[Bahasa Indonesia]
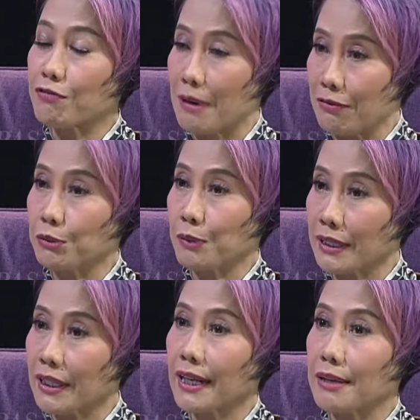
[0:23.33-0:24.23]
Prof. Mahfud
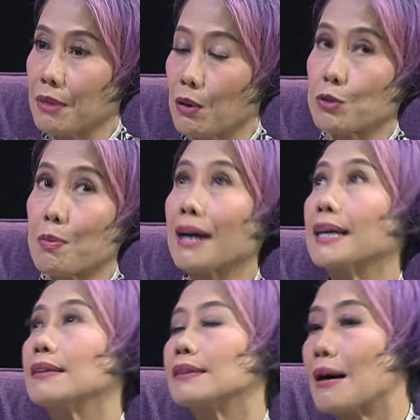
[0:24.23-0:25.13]
mengatakan bahwa
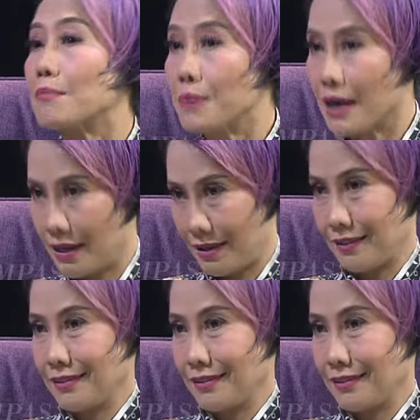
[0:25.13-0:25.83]
semakin tambah